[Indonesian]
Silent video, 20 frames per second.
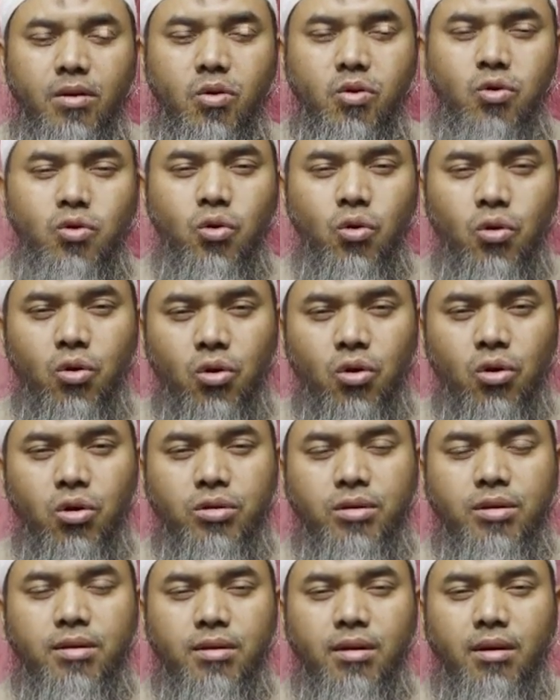
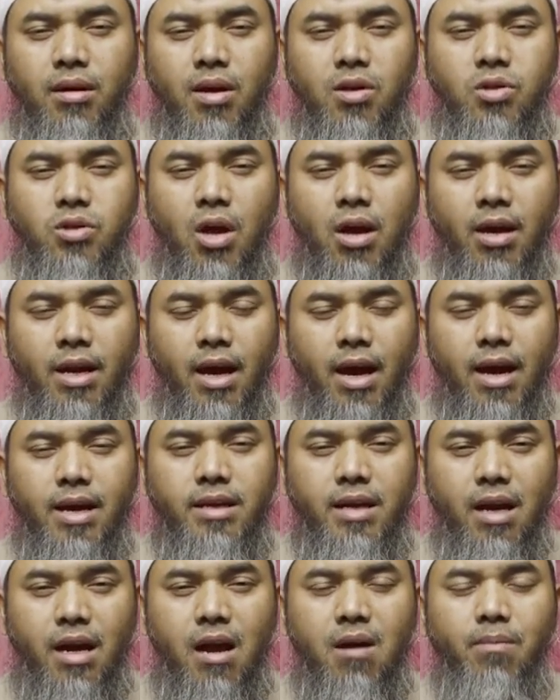zuhud,
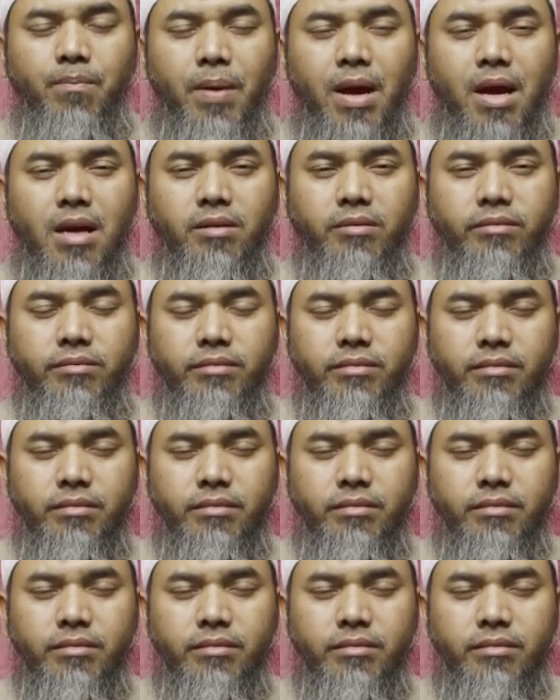kesalehan yang nampak,